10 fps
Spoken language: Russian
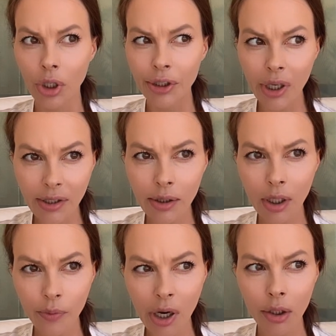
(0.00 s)
Ни один
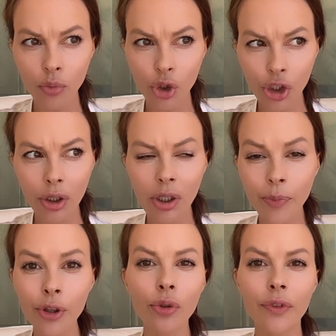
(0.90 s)
нормальный мужчина не
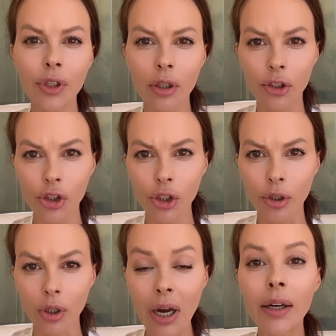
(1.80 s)
пойдет в эти
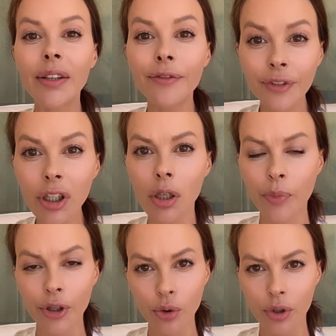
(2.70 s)
отношения, как и вы не
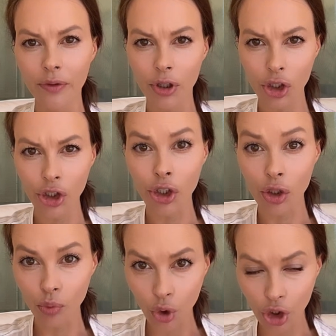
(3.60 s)
пойдете в отношения
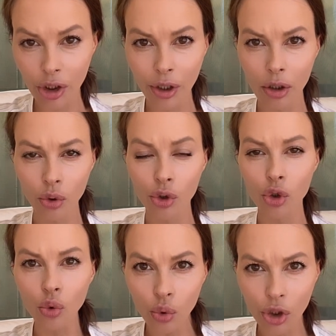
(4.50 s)
с мужчиной, который
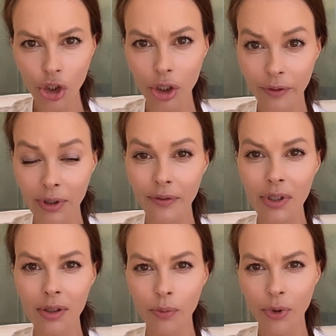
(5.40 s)
судорожно за
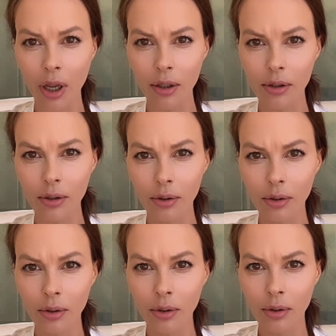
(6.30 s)
вас цепляется.
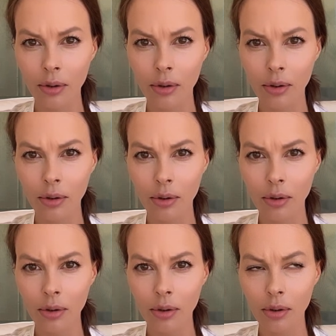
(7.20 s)

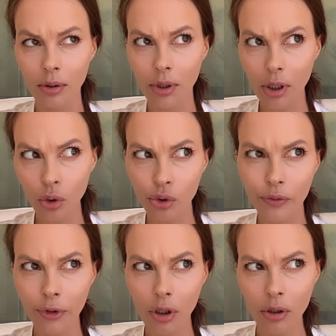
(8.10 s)
Да, то есть
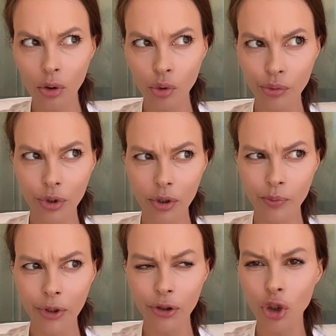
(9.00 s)
вы так задумаетесь,
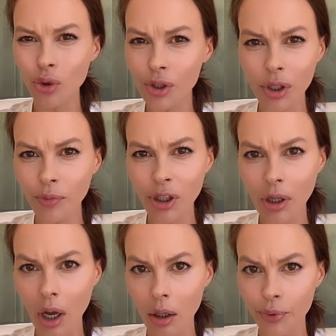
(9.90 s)
блин, что с ним не
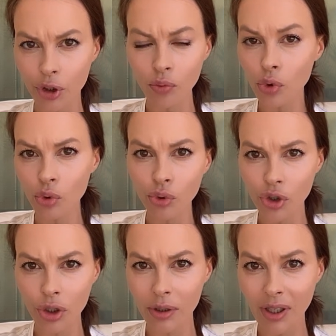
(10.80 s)
так? Почему он
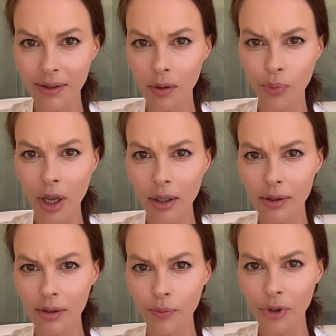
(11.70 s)
судорожно так
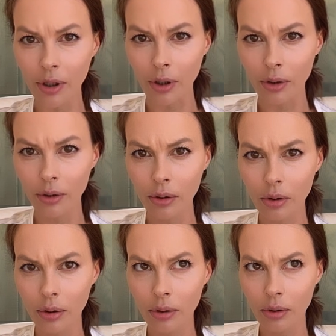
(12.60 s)
цепляется за меня?
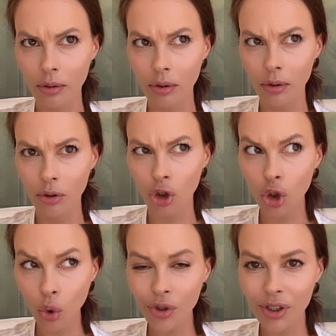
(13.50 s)

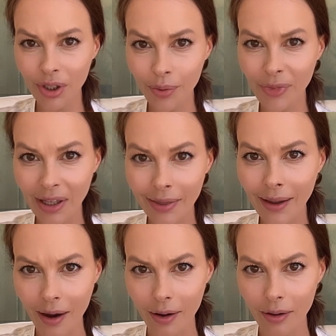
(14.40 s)
Что с ним не
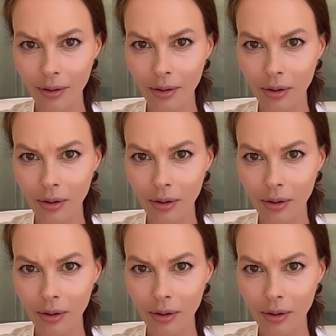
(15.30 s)
так?